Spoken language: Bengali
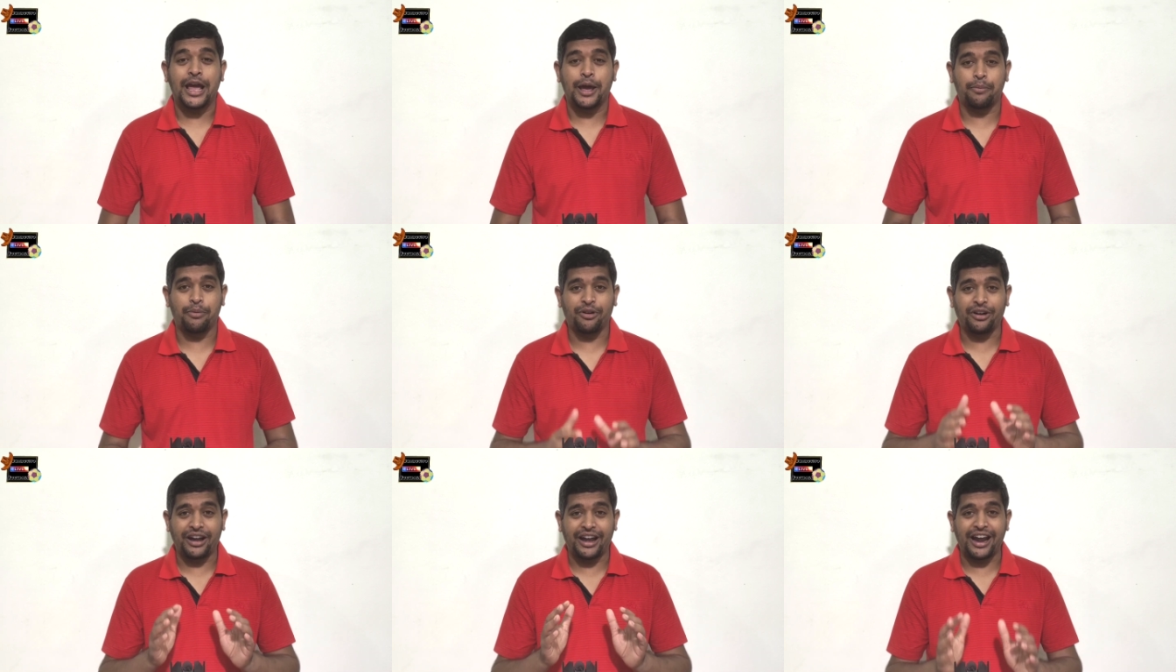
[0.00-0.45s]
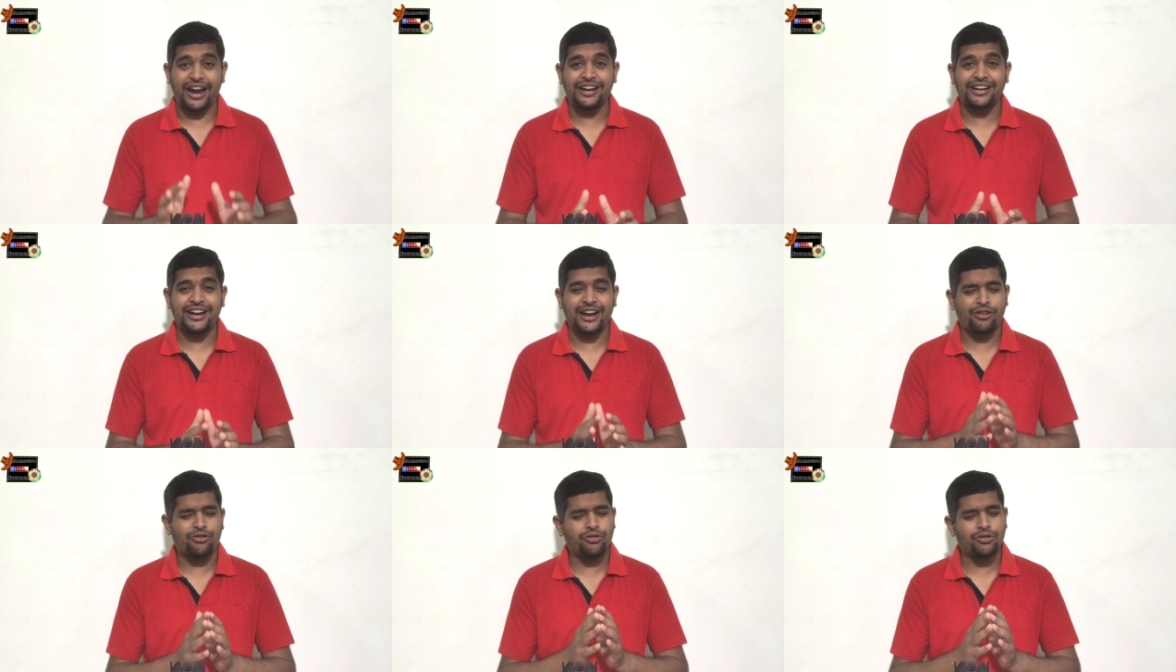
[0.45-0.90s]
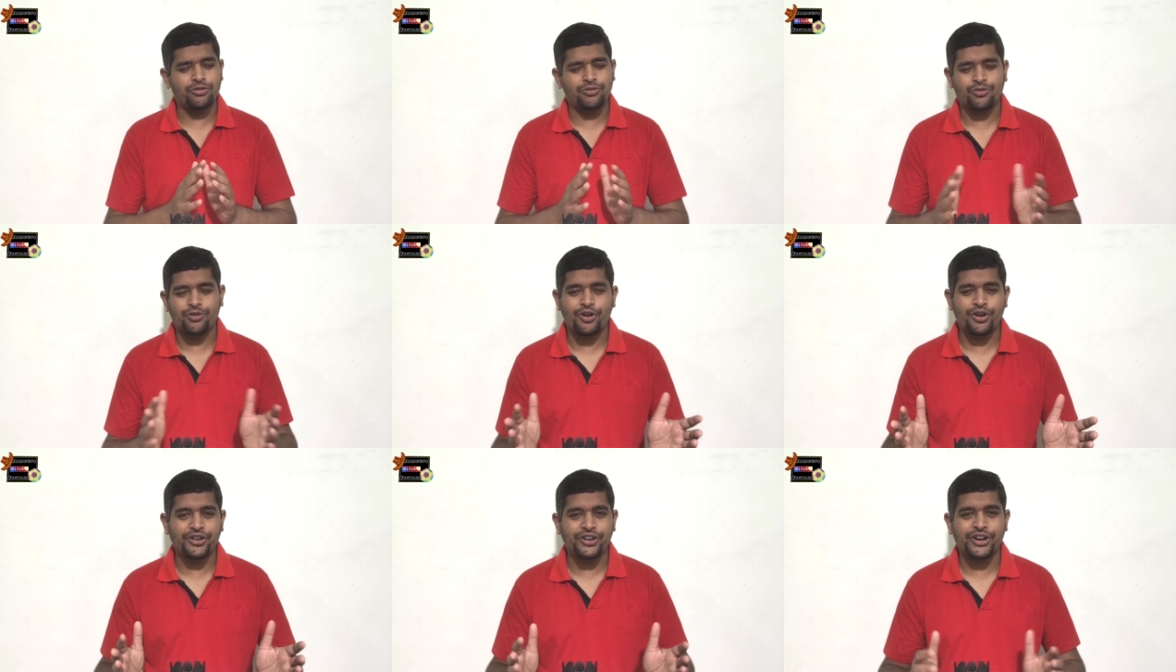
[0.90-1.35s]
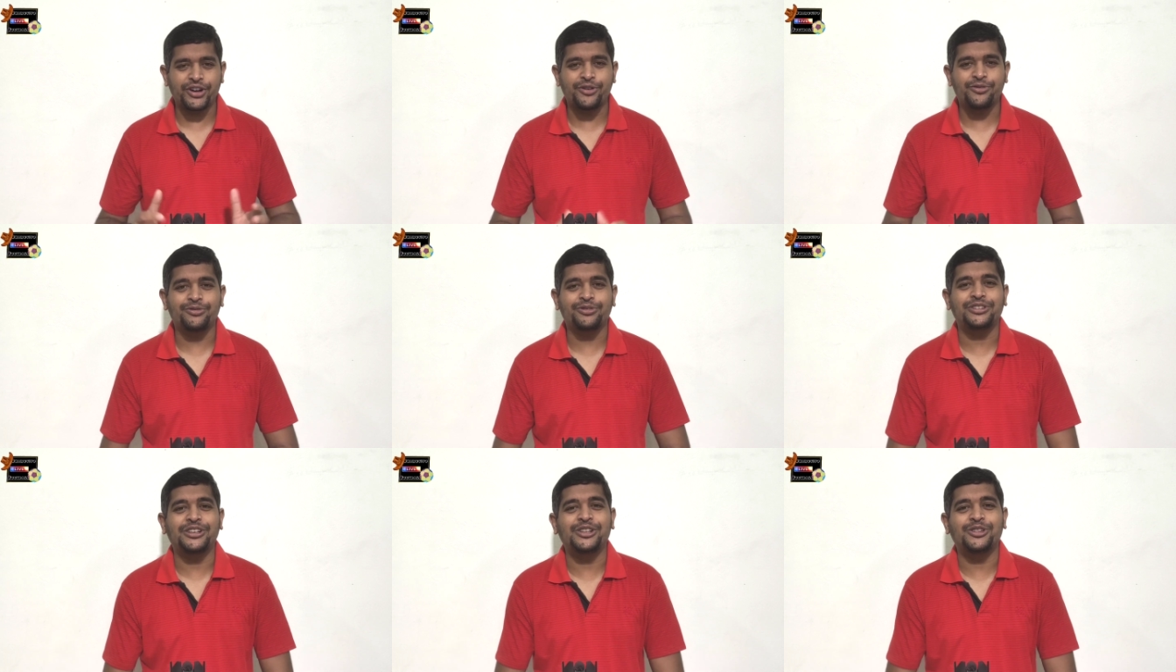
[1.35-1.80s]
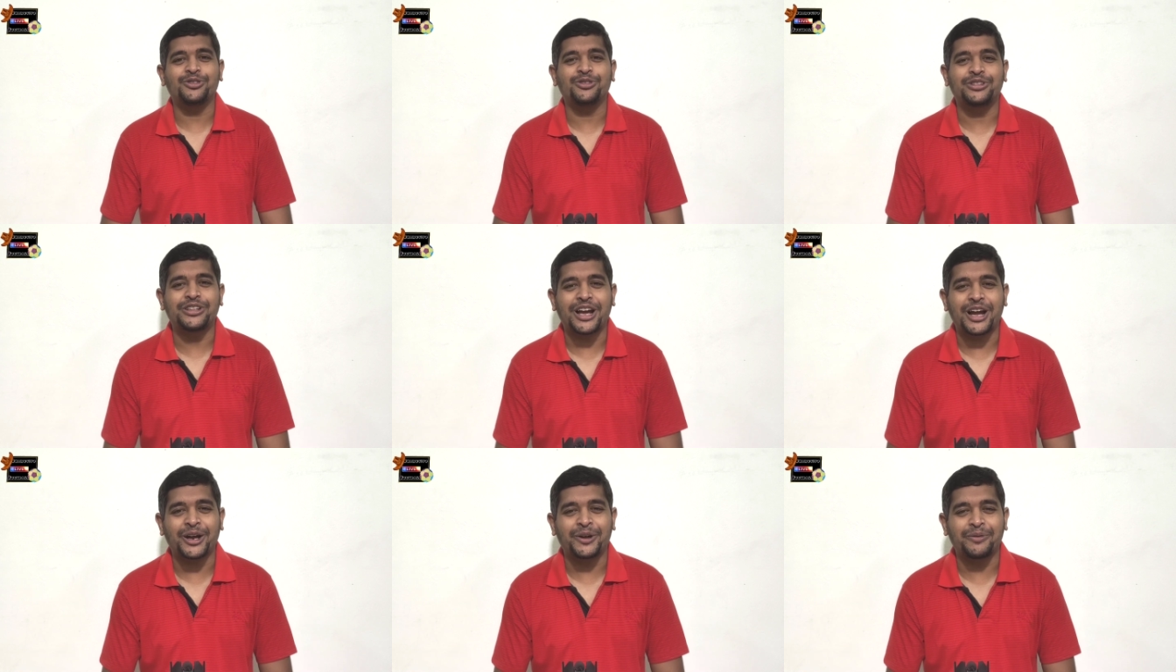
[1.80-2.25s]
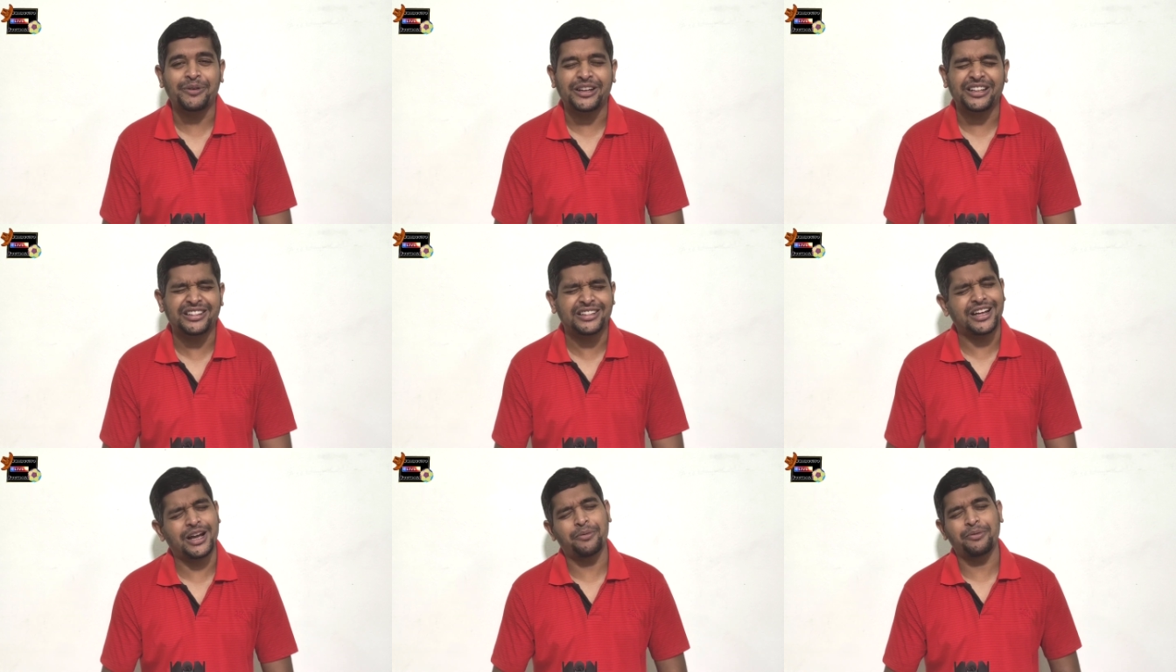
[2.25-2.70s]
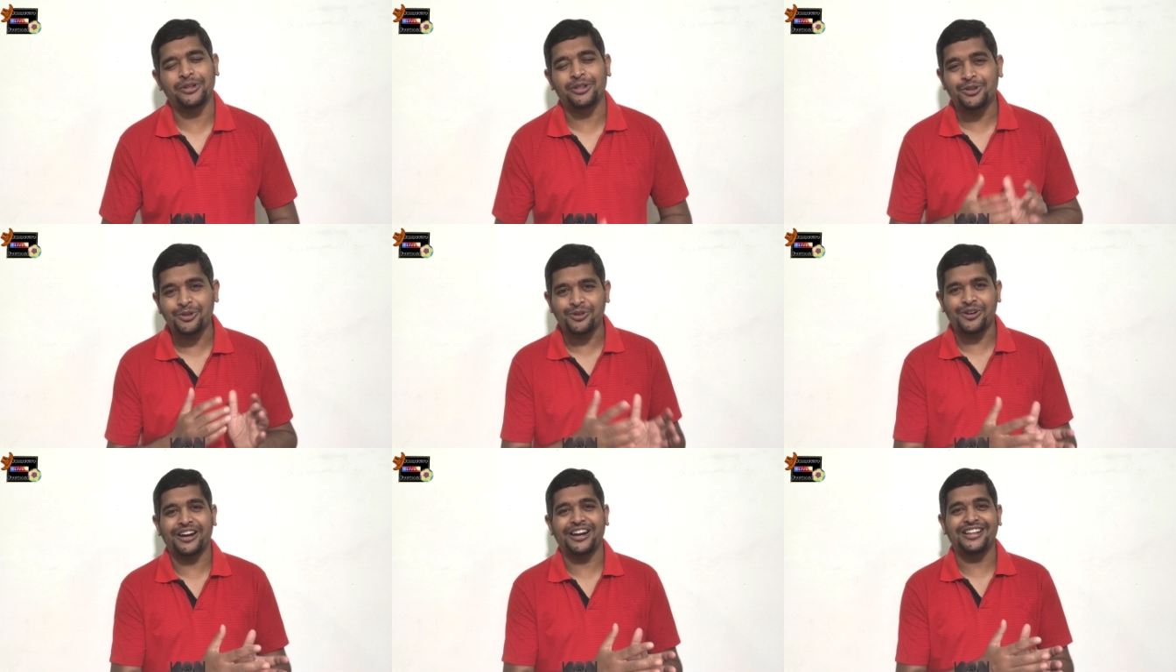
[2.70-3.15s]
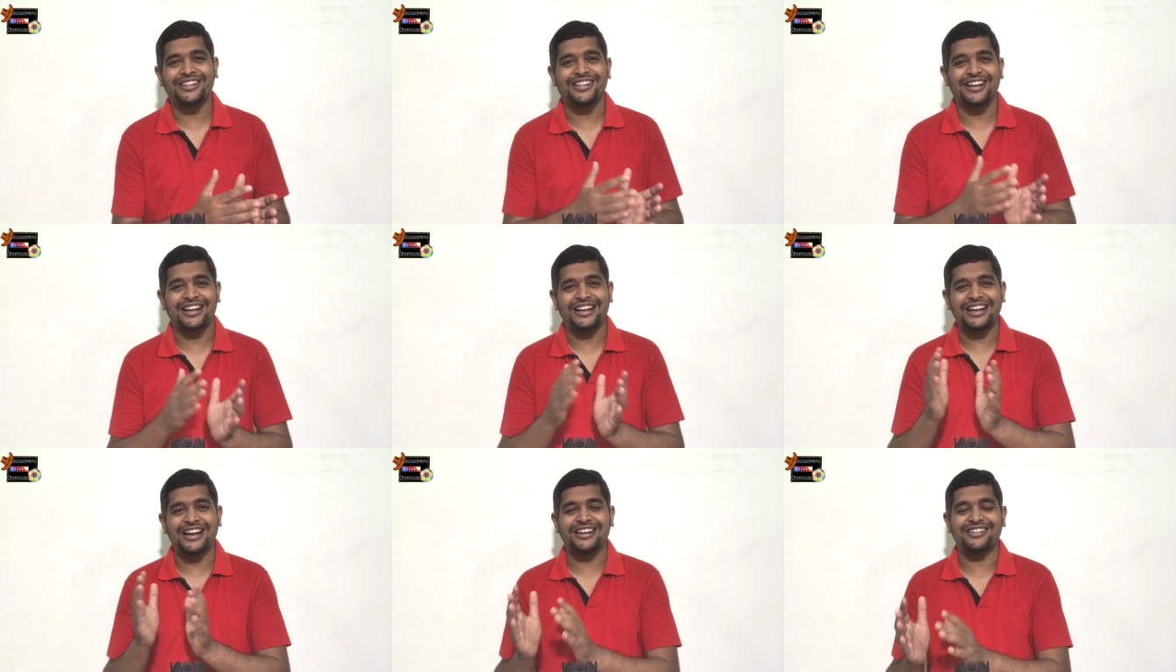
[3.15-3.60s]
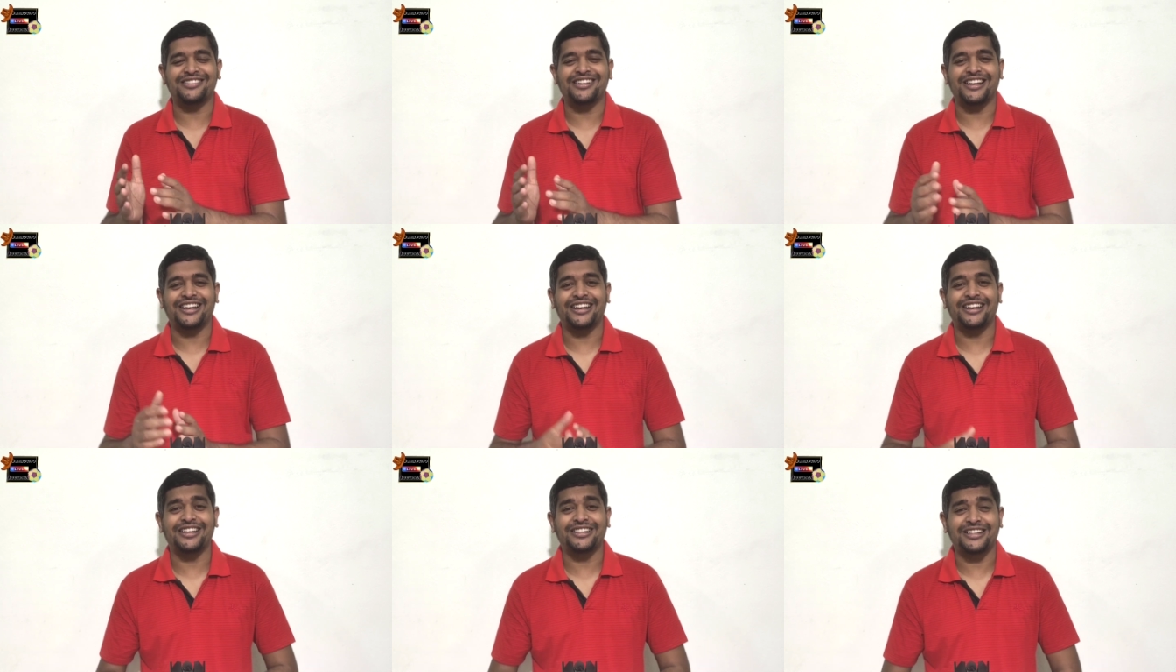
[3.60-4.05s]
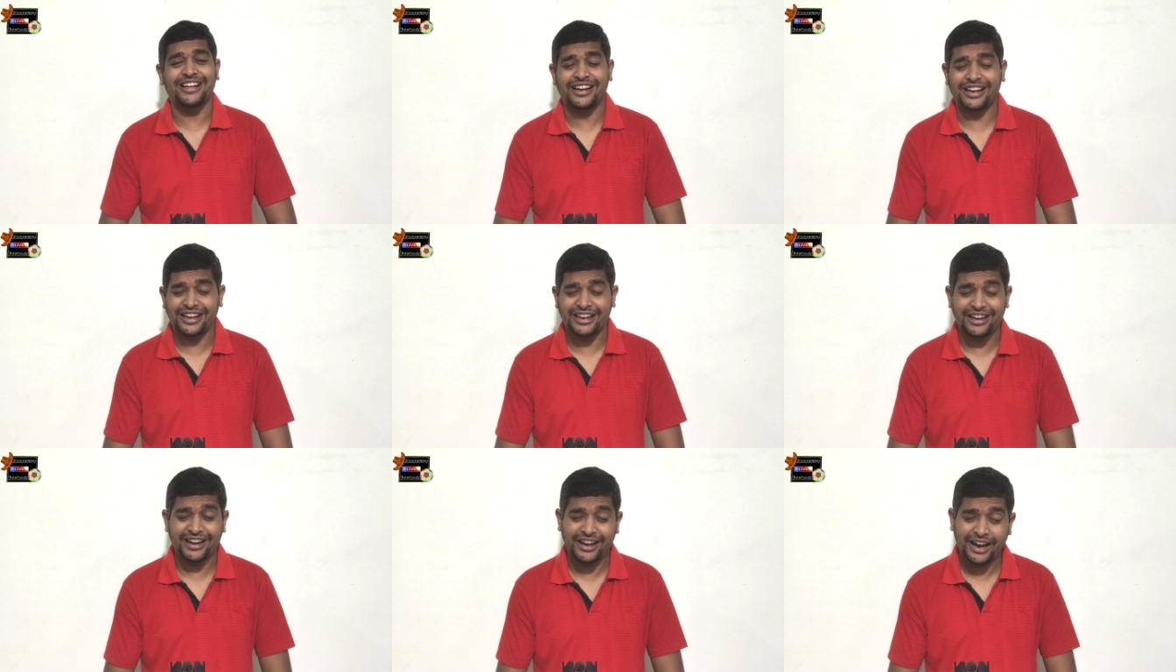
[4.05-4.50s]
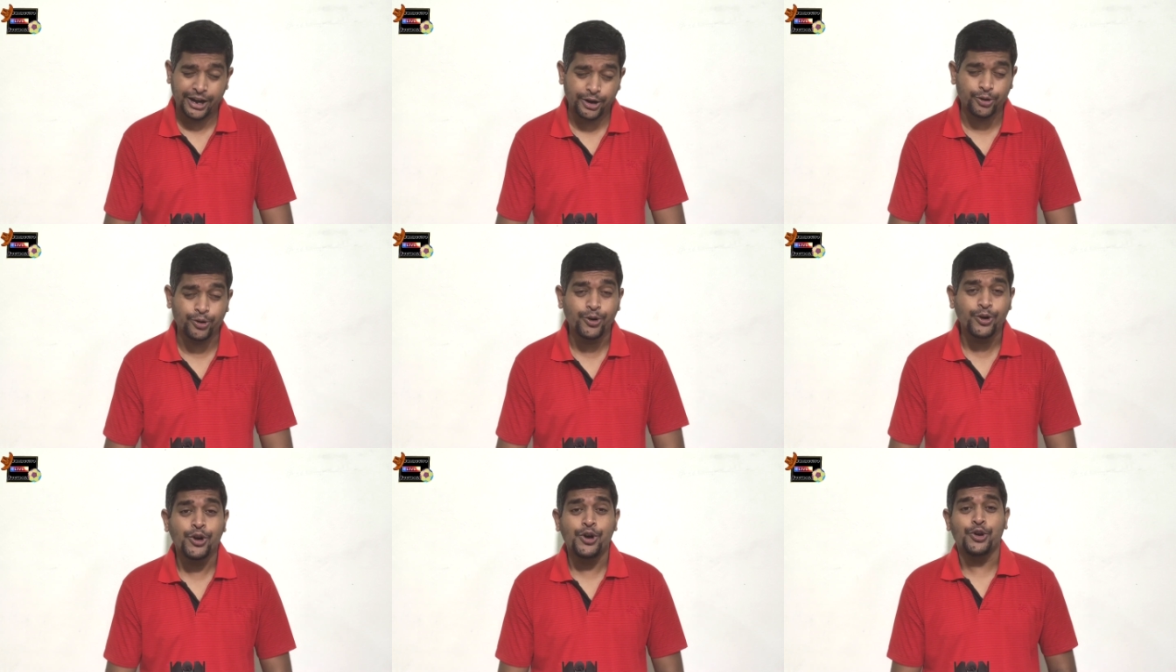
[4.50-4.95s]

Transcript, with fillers: এবং এইটা এখন কন্টিনিউস কিন্তু থাকবে তা আমি দোকানেই থাকি আর যেখানেই থাকি না কেন